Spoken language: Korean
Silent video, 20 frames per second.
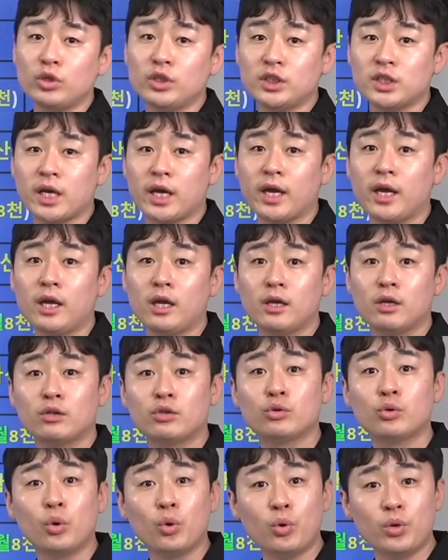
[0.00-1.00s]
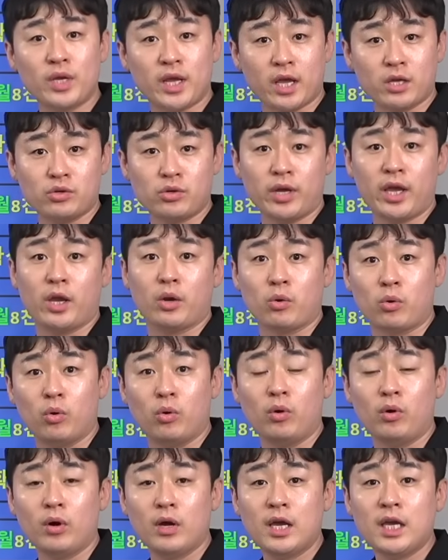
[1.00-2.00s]
이제 들어올 예정이
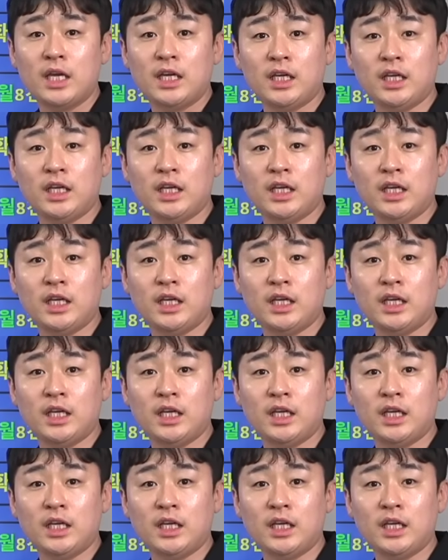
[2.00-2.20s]
있고